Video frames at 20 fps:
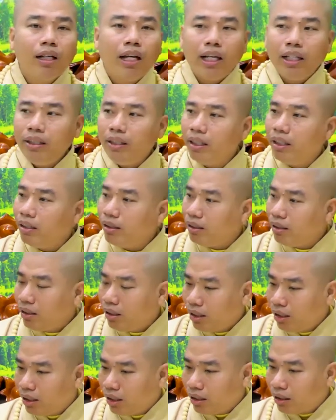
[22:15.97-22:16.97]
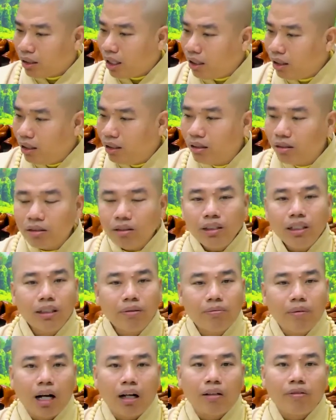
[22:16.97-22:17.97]
hay những tên đường của
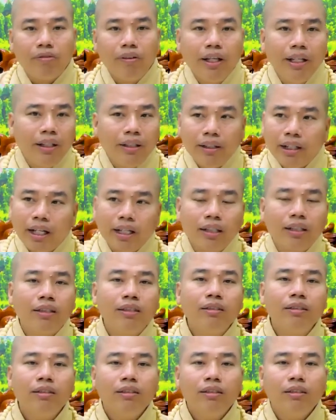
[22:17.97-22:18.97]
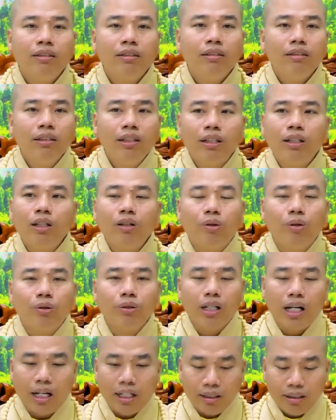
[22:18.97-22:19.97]
những bậc vĩ nhân với cái
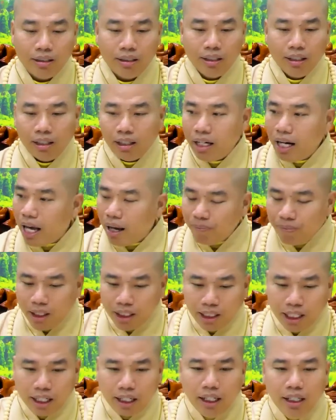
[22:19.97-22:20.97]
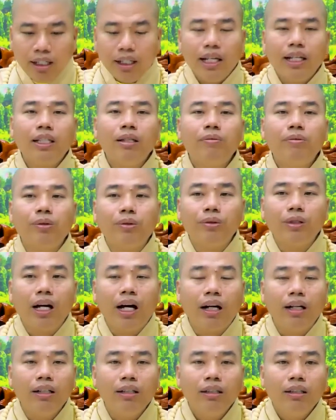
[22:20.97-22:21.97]
cuộc đời làm những việc ý nghĩa trong cuộc
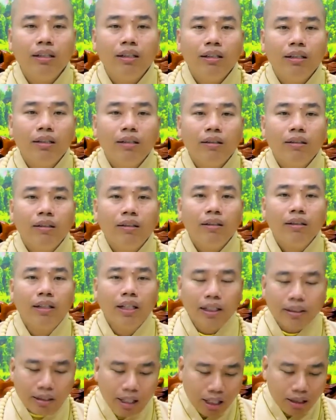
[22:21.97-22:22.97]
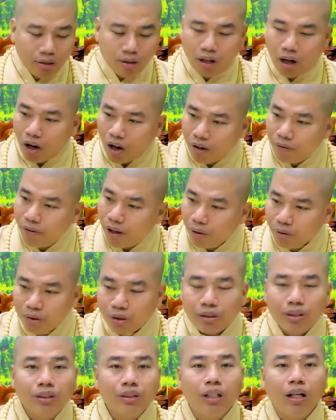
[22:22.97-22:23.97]
đời ghi tên của họ vào
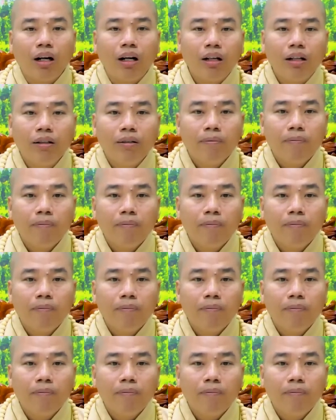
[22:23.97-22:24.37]
con đường đó